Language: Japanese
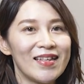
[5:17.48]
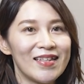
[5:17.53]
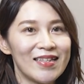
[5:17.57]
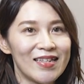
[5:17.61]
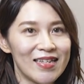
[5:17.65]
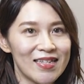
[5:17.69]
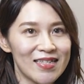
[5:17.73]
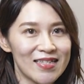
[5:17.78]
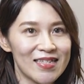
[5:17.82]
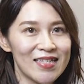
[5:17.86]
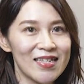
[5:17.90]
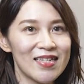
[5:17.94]

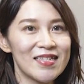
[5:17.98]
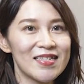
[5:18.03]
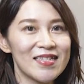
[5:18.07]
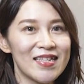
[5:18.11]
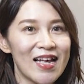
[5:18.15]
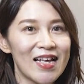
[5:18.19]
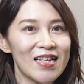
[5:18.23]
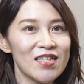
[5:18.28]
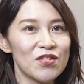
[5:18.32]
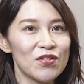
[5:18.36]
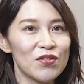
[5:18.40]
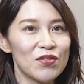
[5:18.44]
妊娠
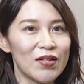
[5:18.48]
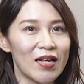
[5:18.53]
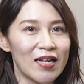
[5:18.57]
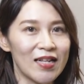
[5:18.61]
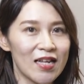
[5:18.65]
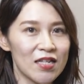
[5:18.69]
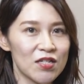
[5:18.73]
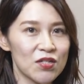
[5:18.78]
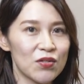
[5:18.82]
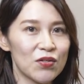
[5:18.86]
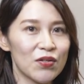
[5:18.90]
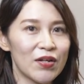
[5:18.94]

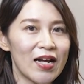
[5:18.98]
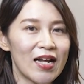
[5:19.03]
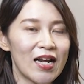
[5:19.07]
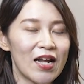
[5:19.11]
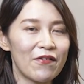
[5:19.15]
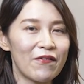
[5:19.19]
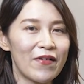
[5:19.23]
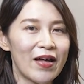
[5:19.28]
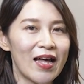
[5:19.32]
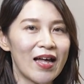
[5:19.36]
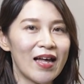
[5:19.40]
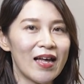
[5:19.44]
37週か
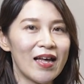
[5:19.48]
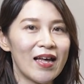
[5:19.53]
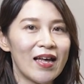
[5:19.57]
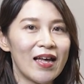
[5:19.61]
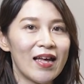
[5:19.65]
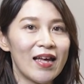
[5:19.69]
らは